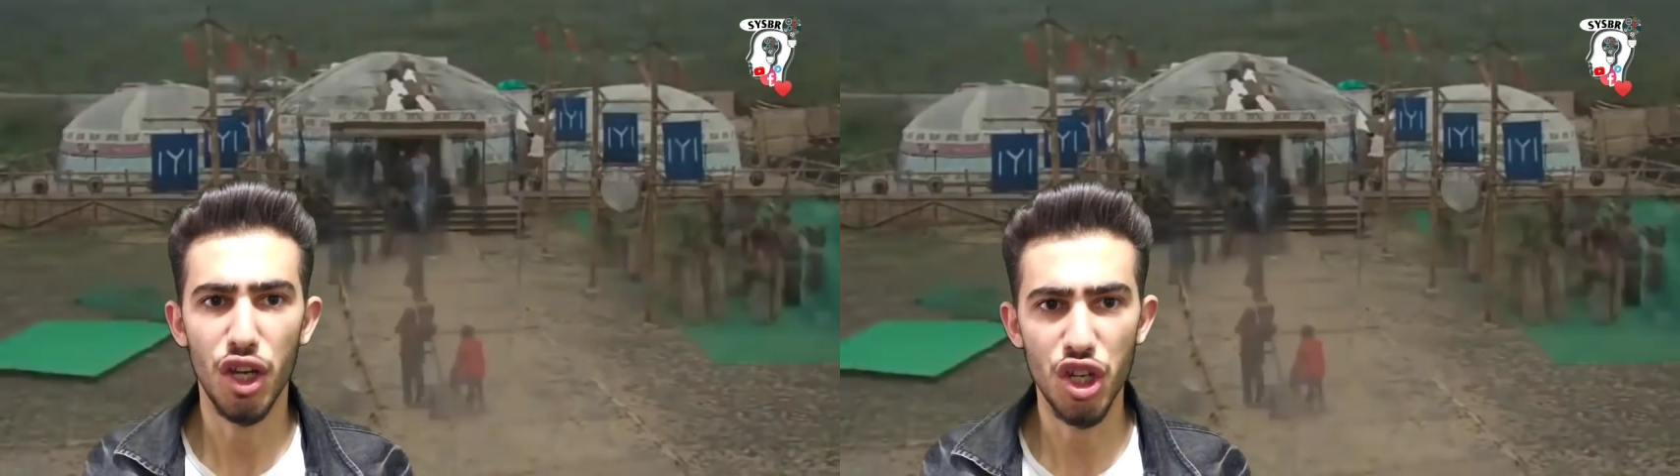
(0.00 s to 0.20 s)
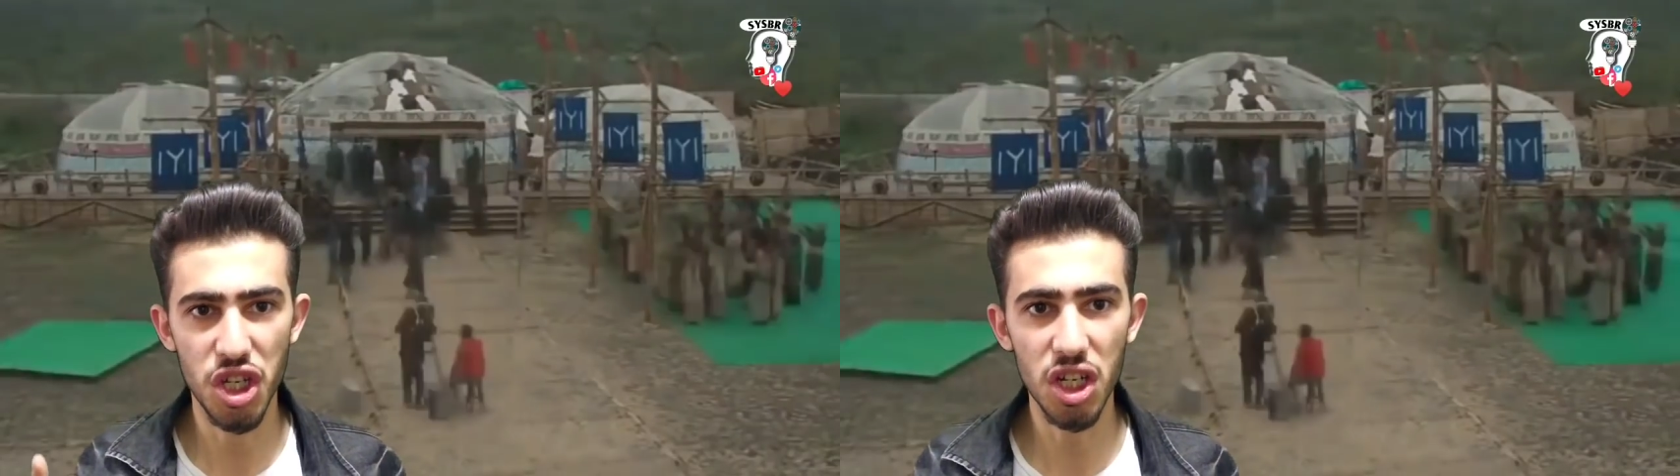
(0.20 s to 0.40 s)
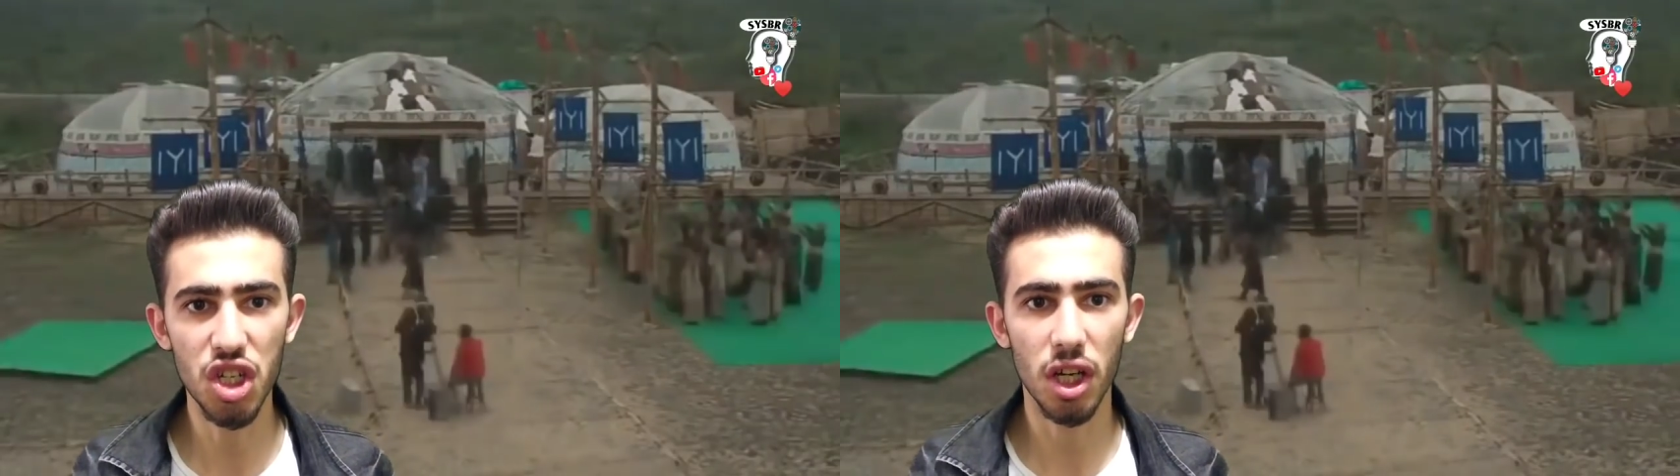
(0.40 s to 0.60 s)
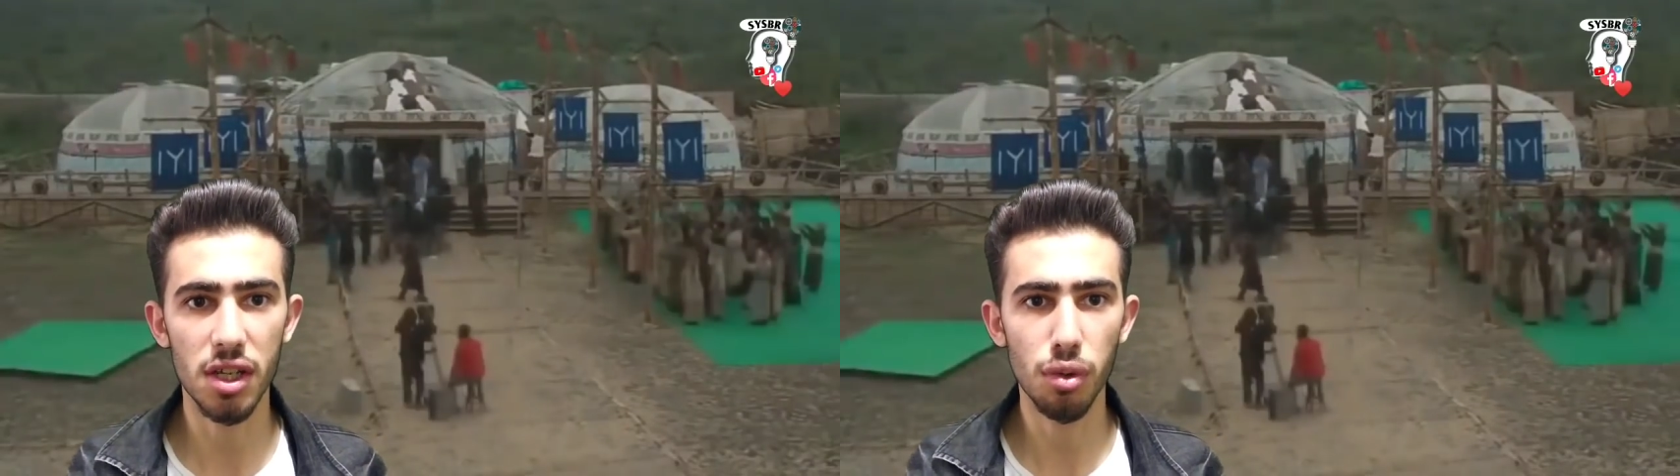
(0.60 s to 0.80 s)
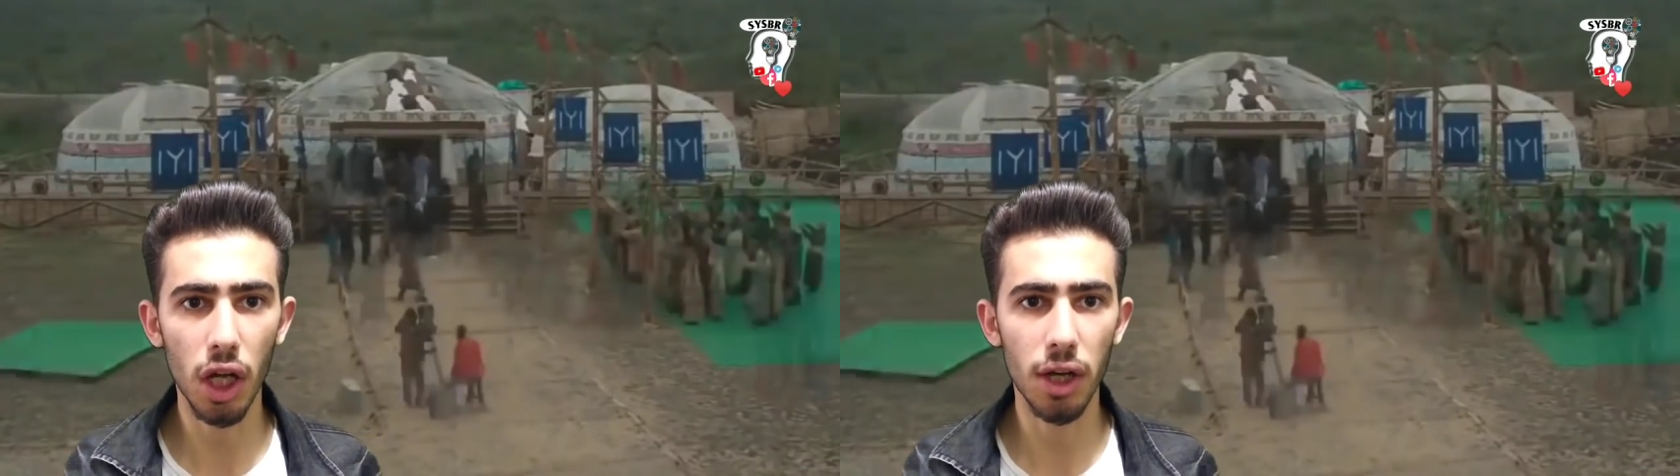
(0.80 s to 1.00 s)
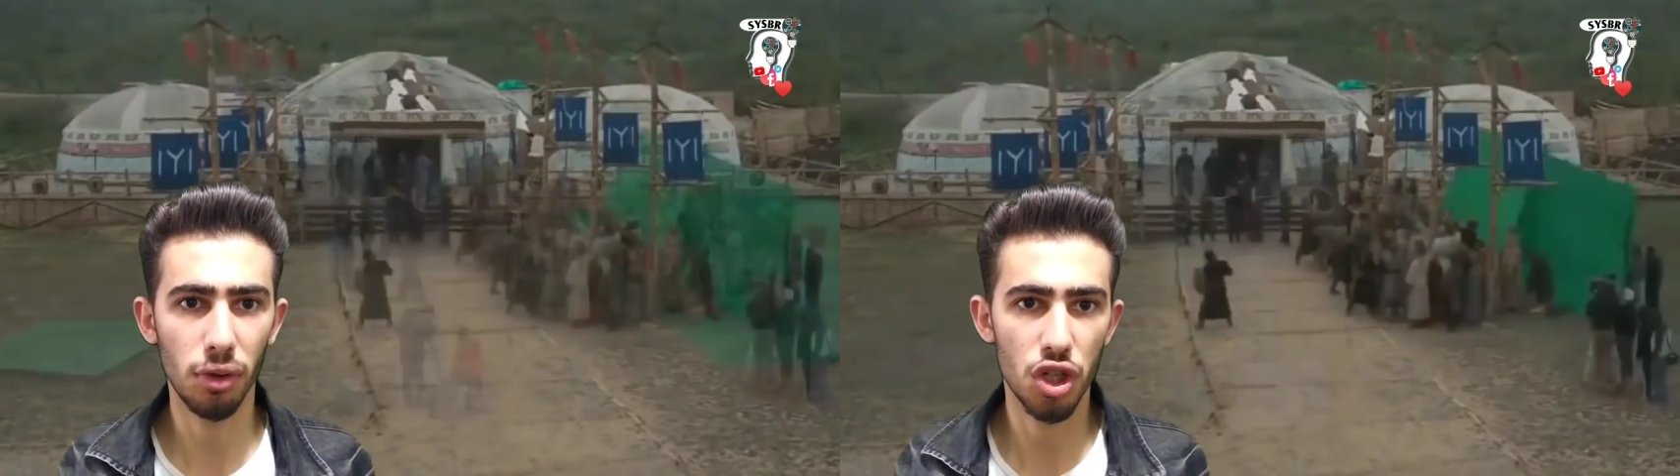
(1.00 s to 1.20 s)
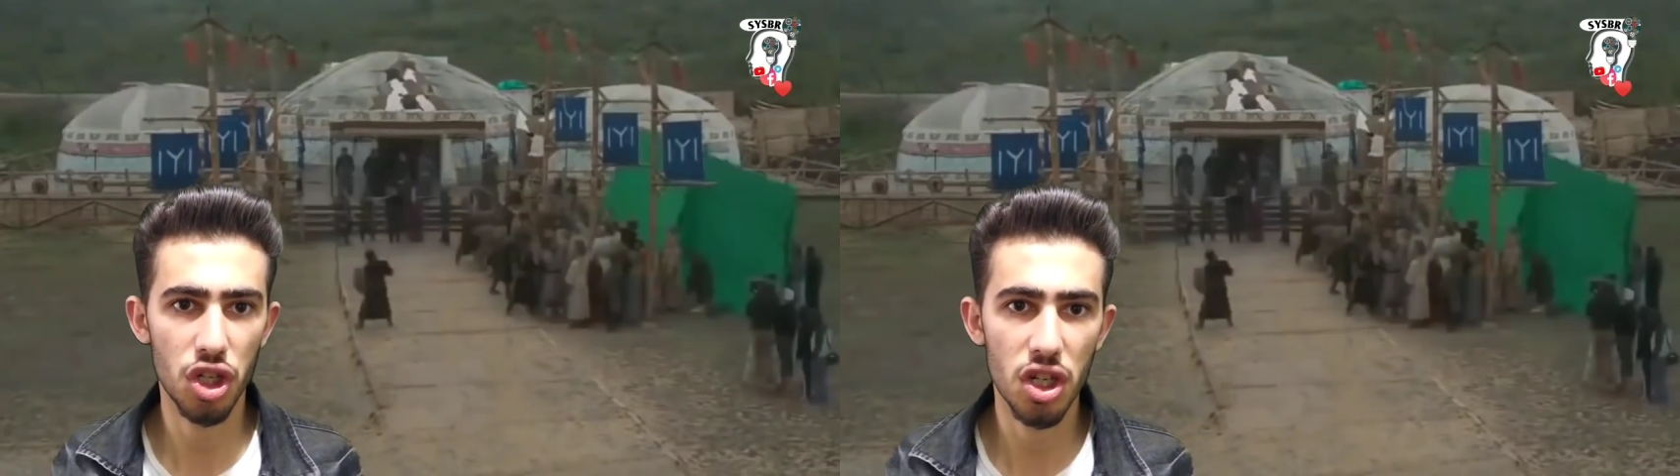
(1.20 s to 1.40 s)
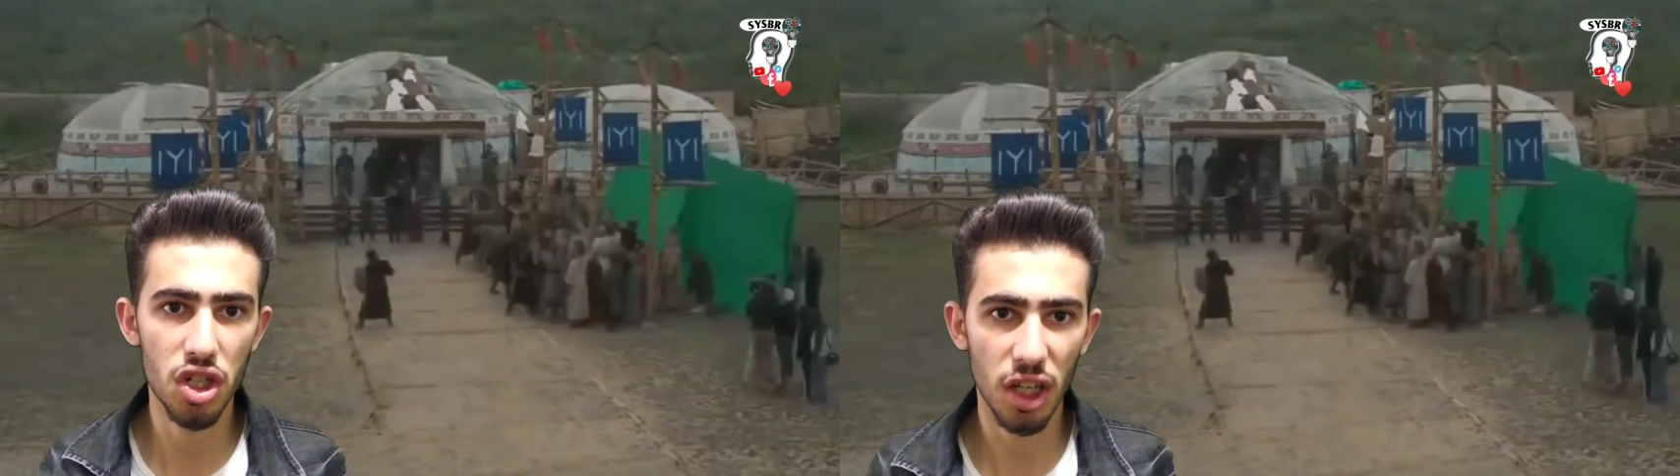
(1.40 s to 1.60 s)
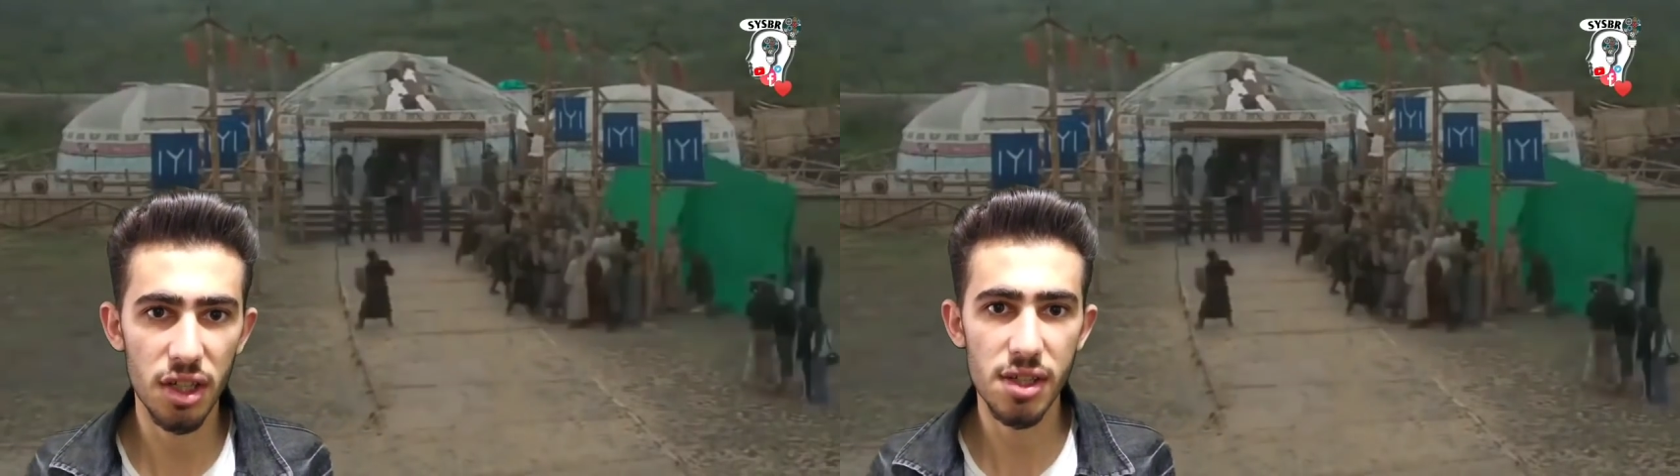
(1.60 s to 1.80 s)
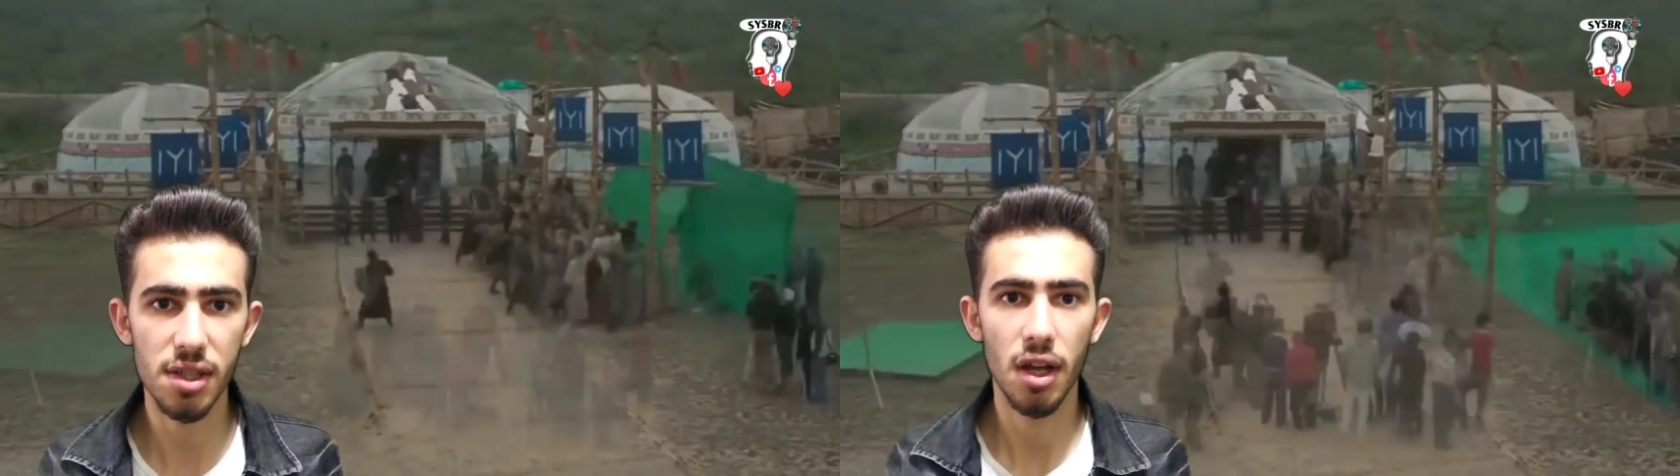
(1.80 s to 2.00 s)
20 شخص وقفوا 20
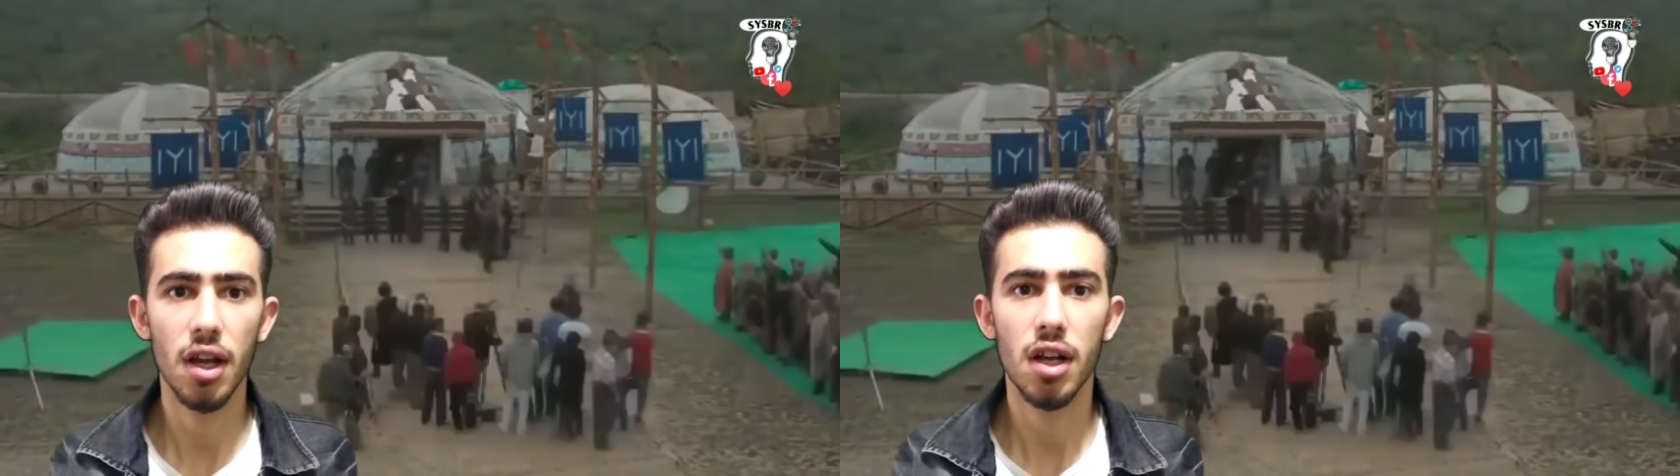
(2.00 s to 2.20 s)
شخص